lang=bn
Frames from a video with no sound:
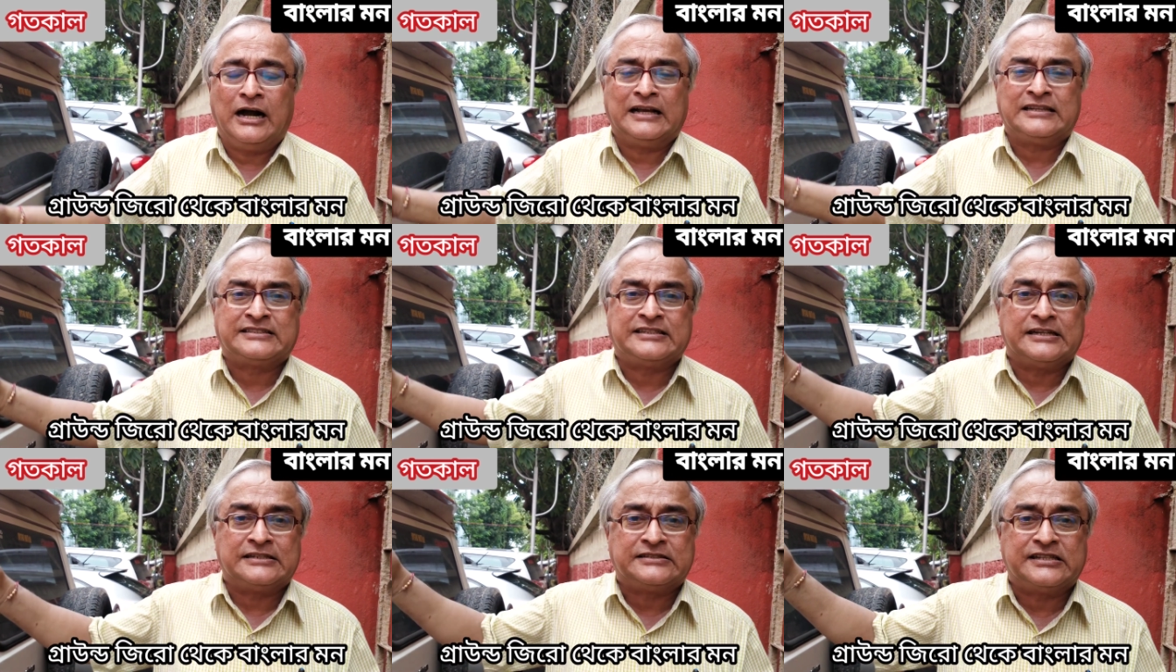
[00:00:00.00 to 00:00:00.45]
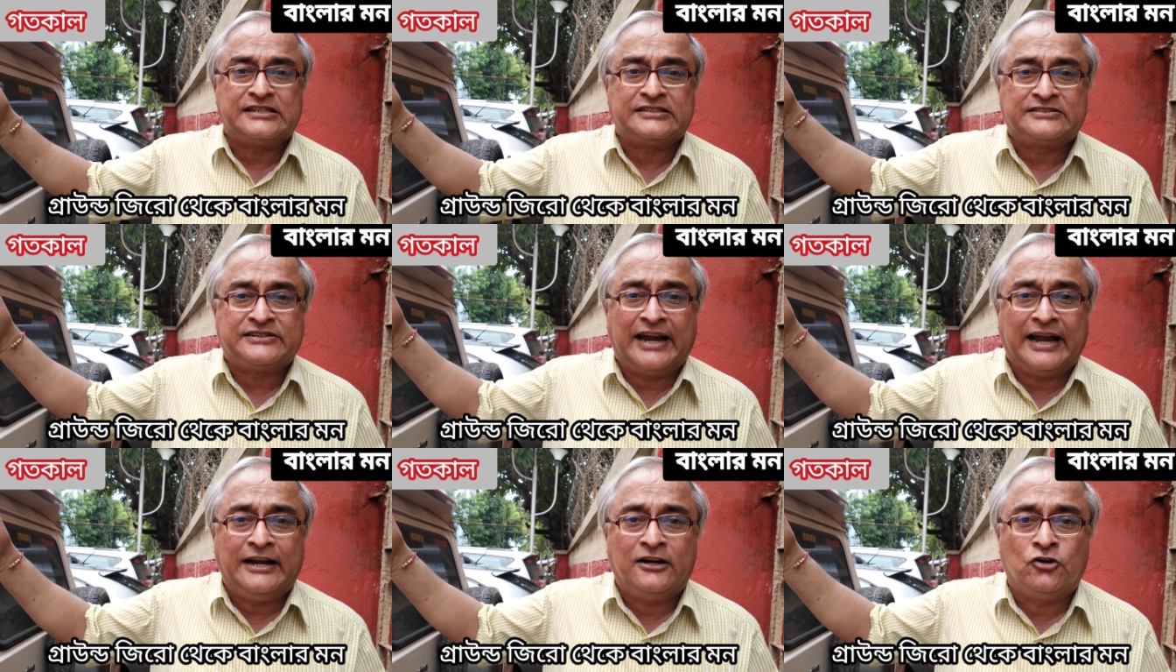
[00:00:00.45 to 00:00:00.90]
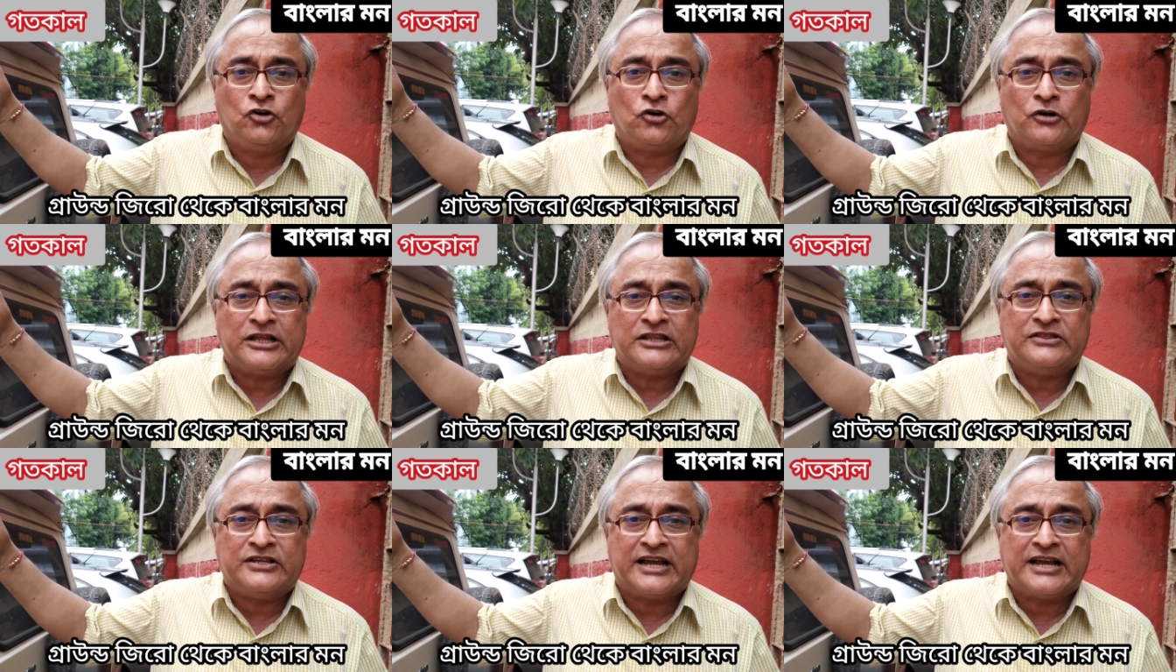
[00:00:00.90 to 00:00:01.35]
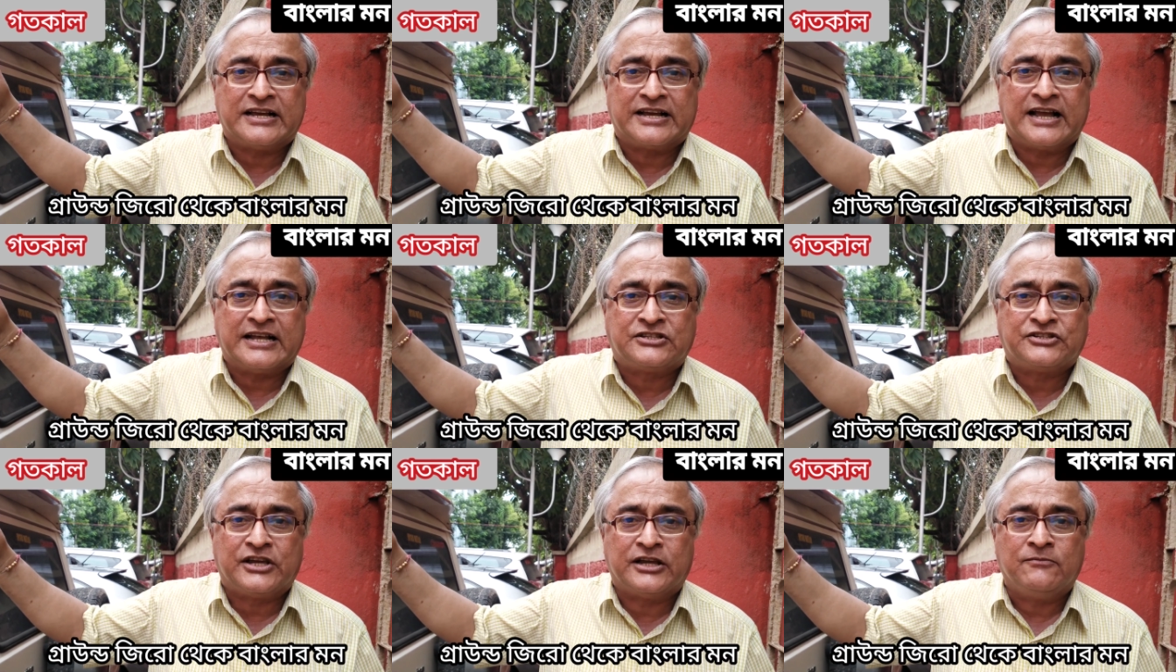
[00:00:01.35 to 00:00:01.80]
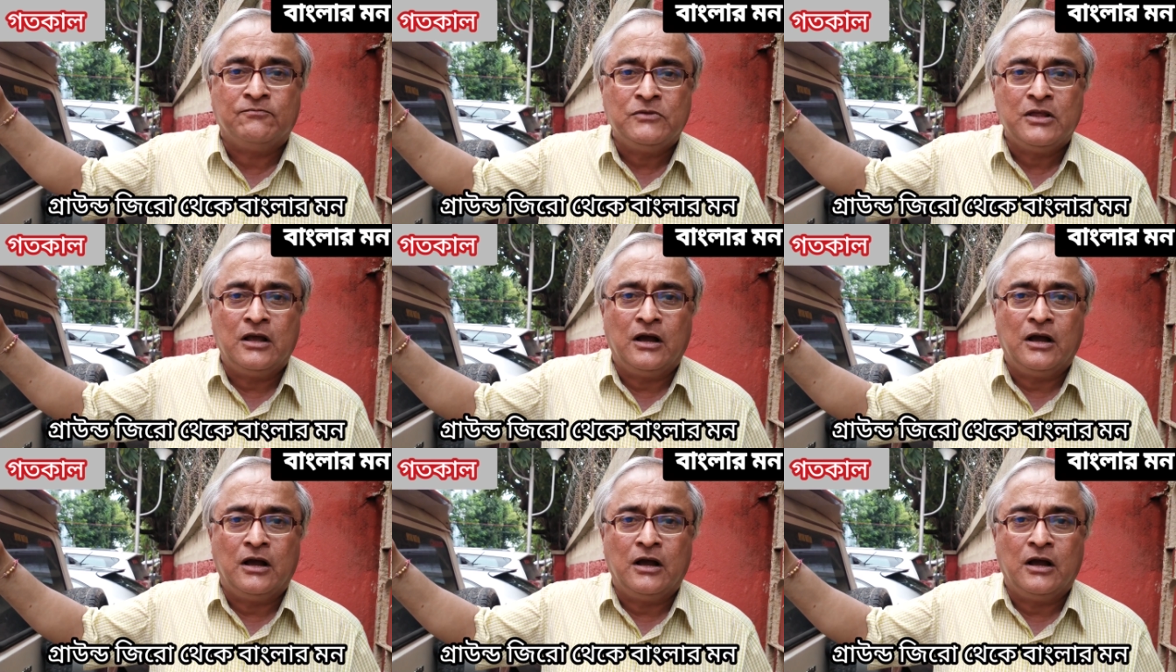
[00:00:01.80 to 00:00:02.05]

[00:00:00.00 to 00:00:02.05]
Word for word: আস্তে আস্তে স্ট্যান্ড রোডের দিকে গেছে